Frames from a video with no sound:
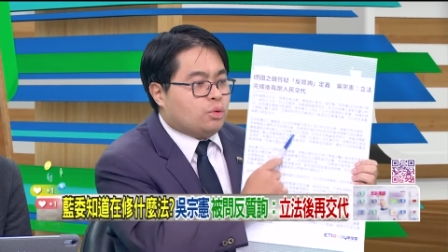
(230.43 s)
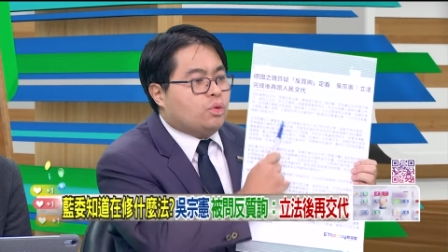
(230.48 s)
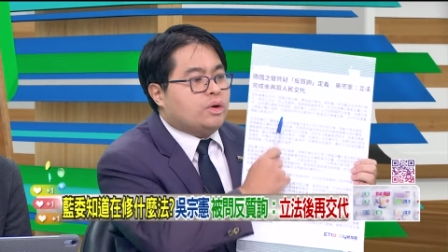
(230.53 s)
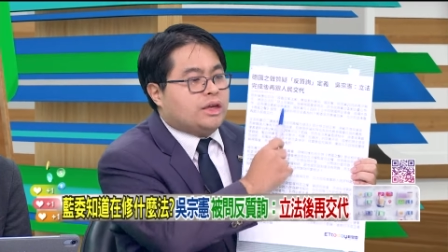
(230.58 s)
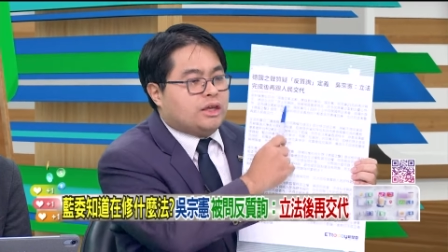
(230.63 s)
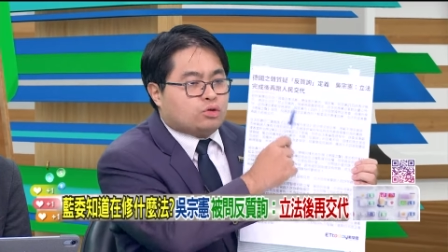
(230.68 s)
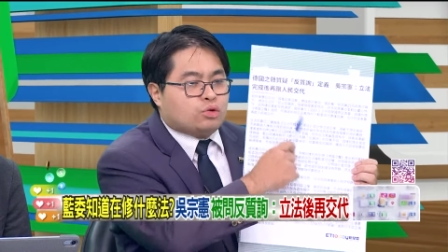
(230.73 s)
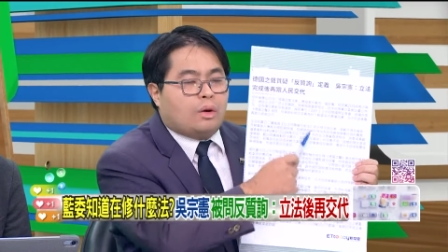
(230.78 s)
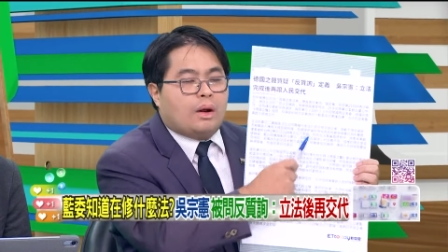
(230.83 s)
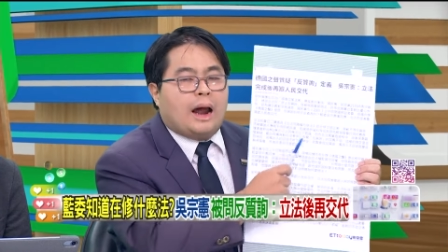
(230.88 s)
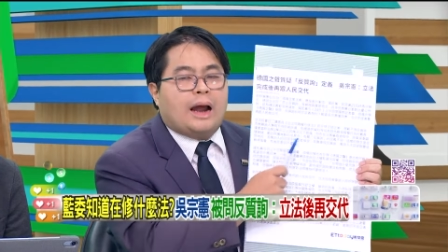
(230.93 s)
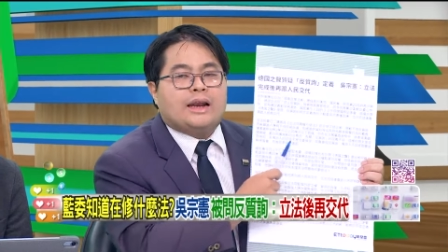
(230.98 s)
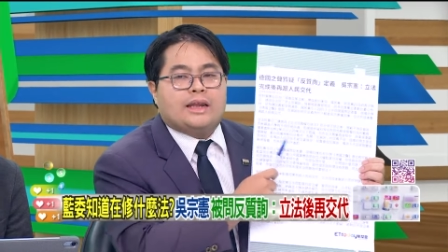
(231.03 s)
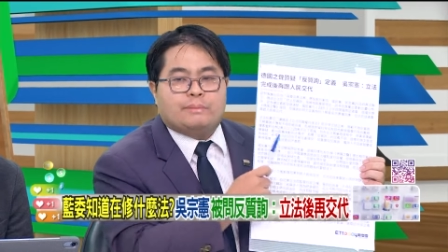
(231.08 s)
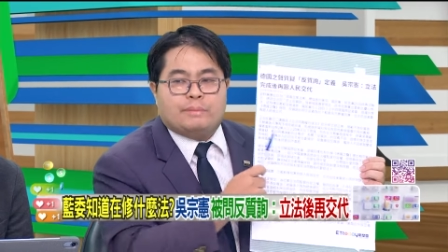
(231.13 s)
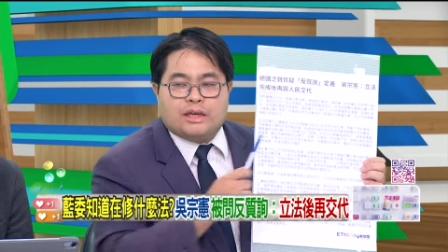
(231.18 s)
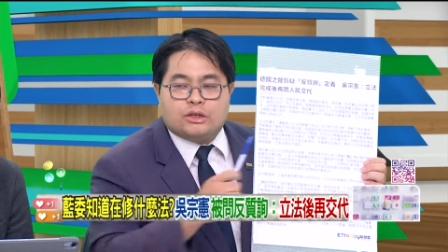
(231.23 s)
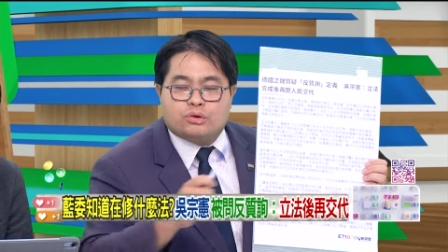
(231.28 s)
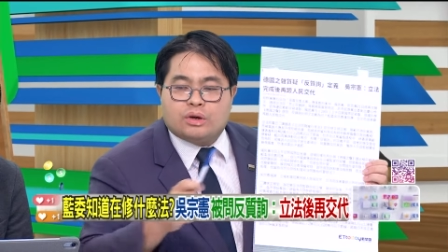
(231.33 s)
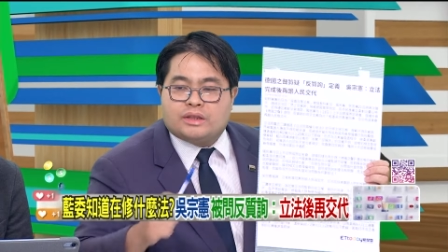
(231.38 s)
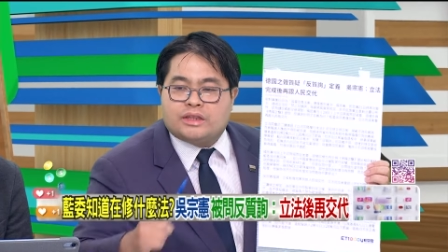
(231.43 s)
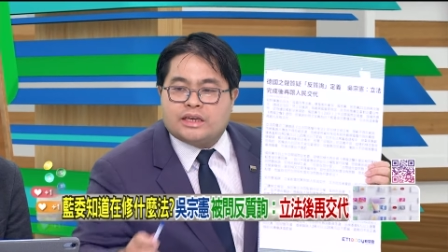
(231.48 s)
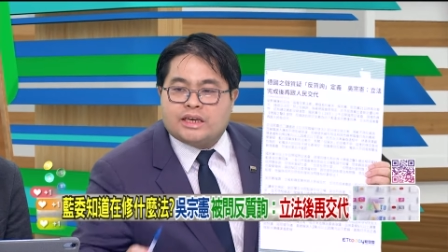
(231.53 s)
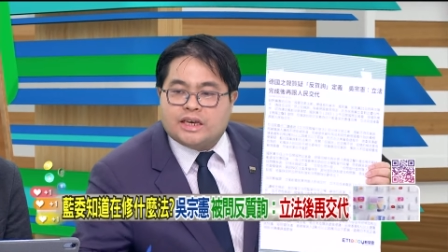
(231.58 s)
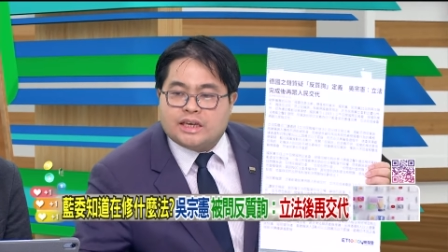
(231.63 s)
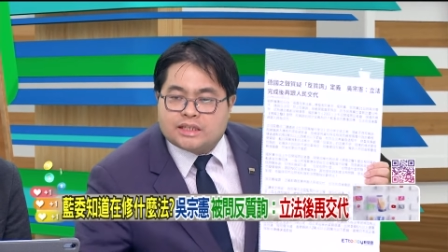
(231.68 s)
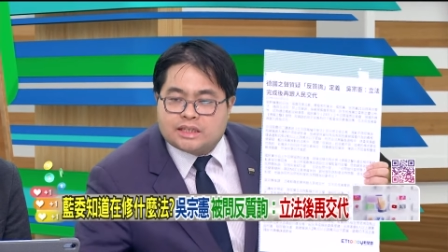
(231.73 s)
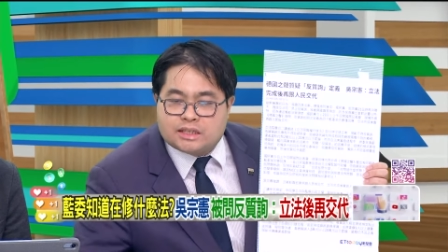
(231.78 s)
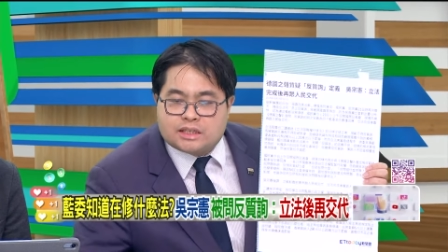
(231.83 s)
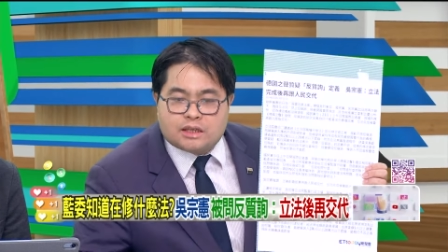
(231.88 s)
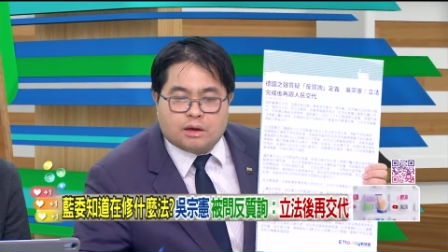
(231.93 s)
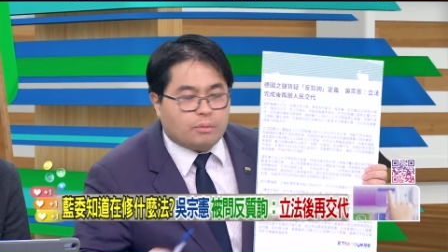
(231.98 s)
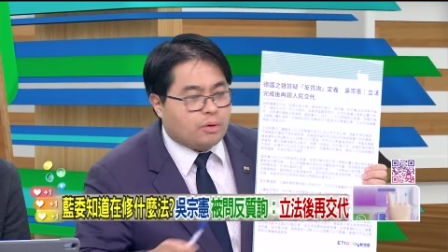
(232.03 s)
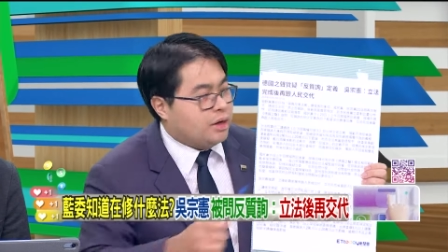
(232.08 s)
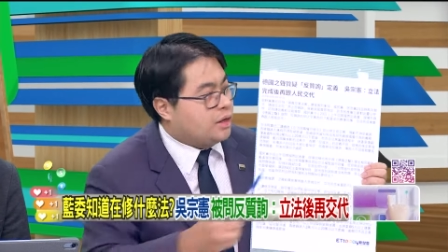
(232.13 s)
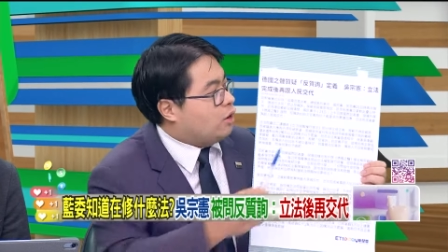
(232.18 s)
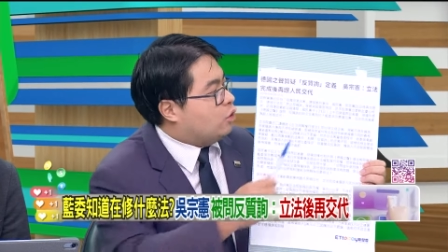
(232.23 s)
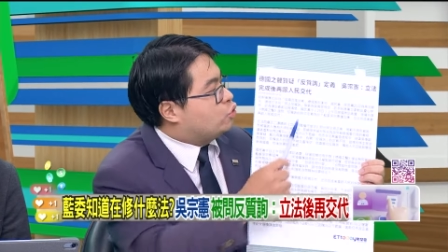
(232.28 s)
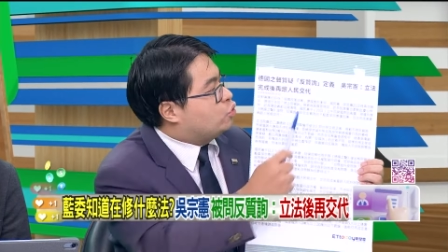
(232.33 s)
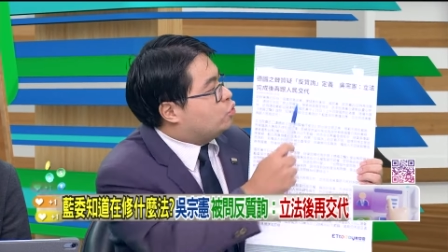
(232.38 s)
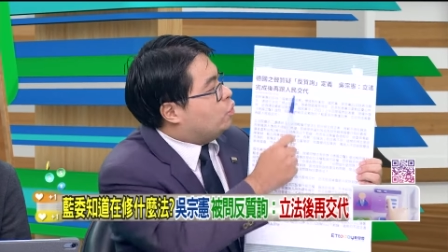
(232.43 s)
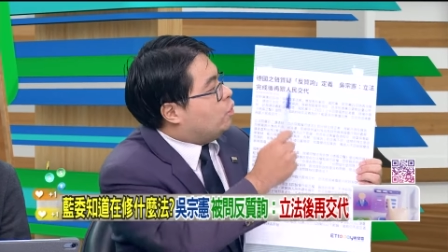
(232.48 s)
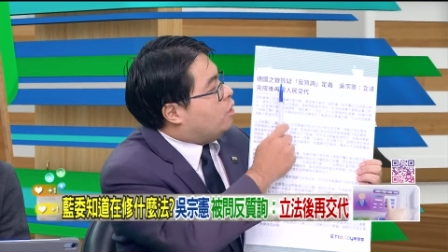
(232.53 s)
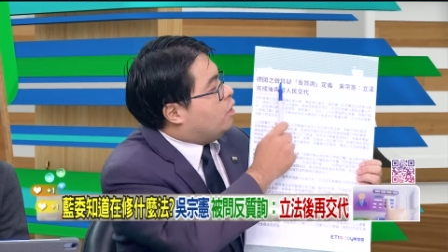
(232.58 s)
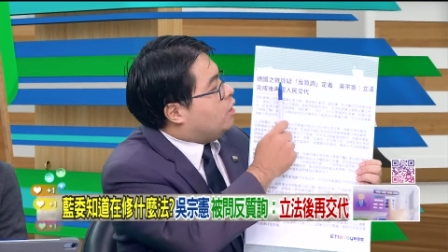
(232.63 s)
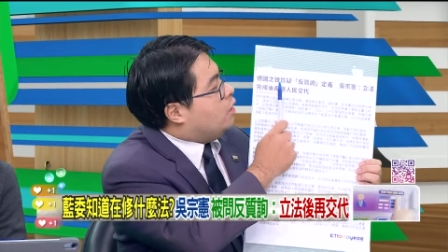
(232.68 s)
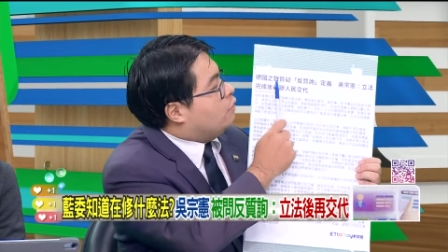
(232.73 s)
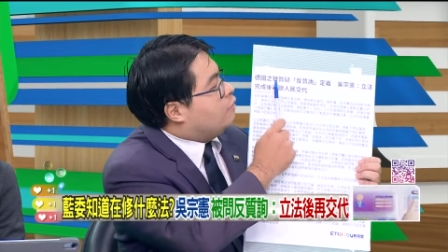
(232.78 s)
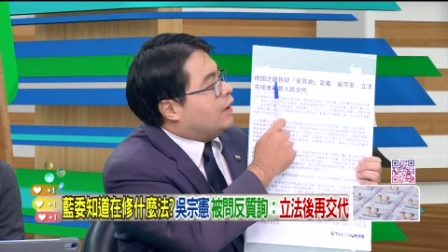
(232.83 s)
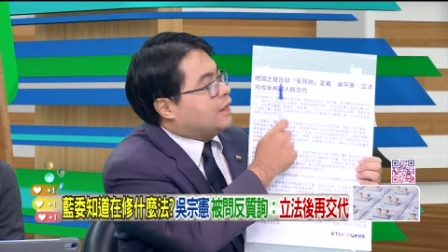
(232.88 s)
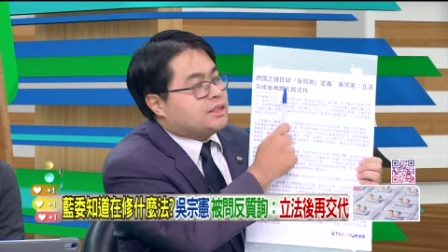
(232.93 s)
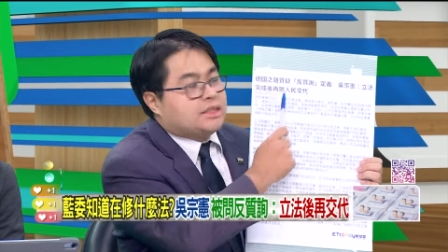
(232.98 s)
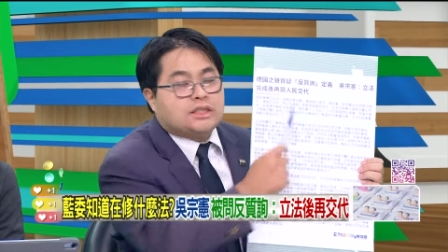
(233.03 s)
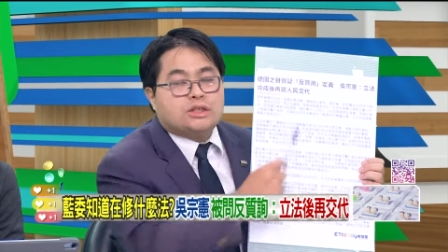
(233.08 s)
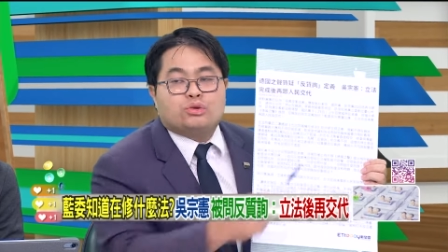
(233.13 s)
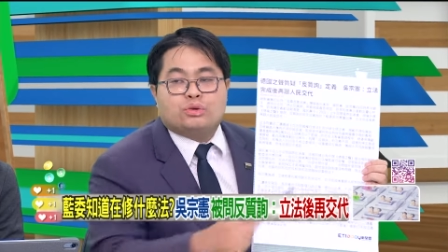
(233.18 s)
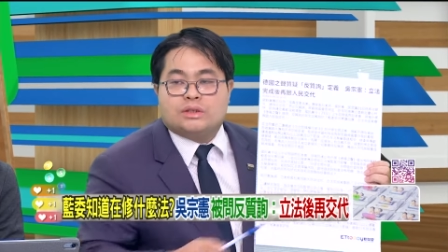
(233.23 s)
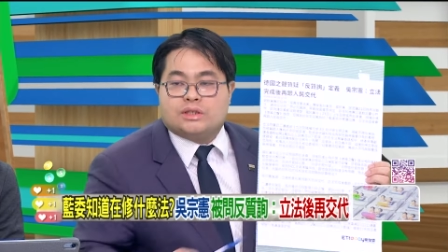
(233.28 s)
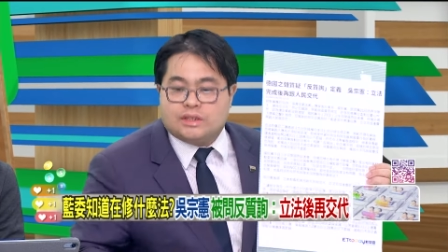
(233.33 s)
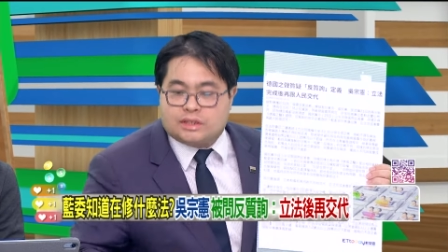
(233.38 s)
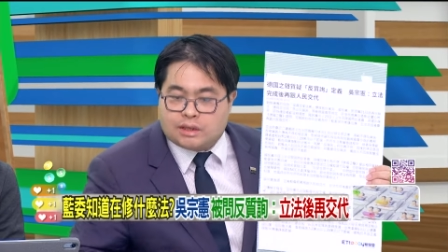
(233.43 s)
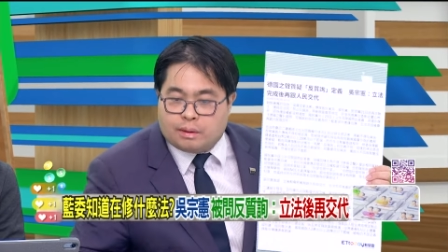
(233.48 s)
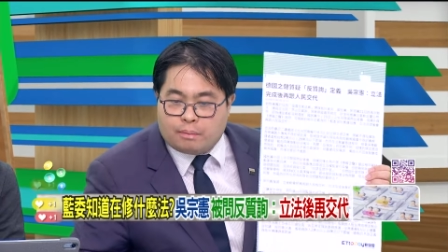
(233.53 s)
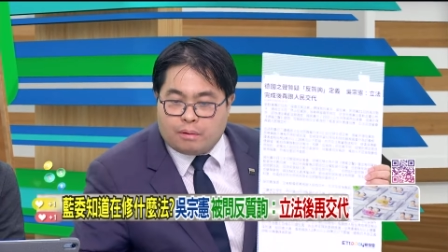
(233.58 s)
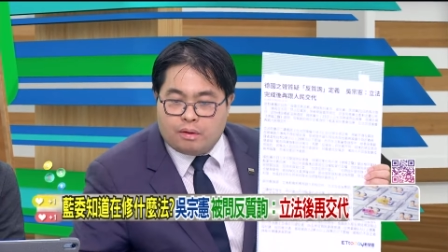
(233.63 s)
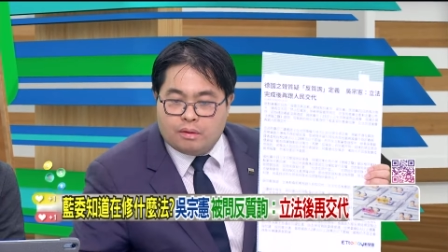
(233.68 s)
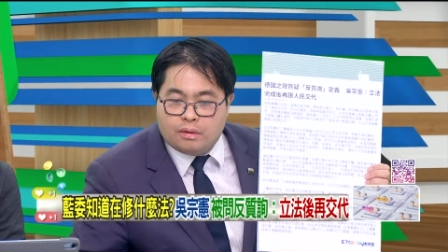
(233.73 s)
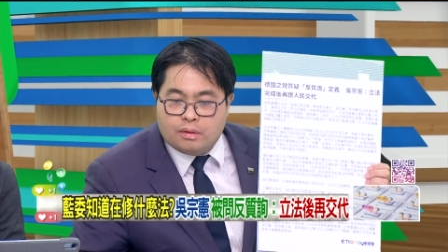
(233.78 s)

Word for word: 问你说啊你明确定义是什么？你告诉我反直询是什么？